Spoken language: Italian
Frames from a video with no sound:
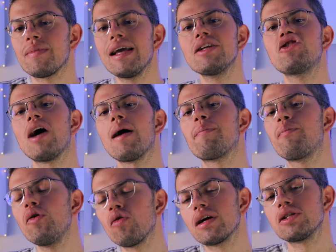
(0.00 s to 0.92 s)
è già
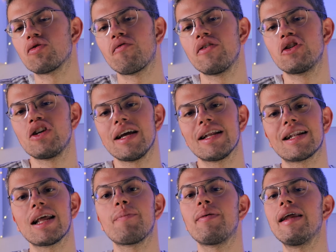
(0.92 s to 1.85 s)
più che
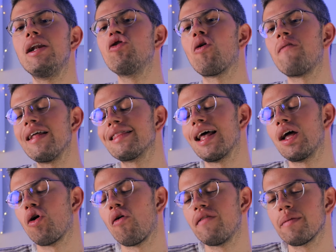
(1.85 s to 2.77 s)
sufficiente per il
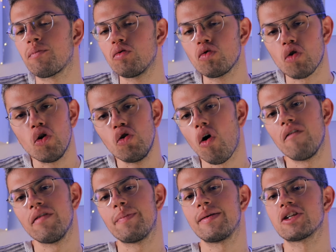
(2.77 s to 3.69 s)

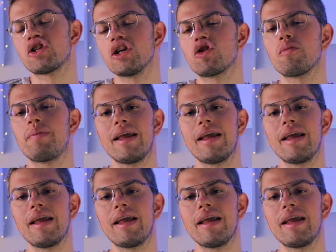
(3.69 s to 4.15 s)
99.9%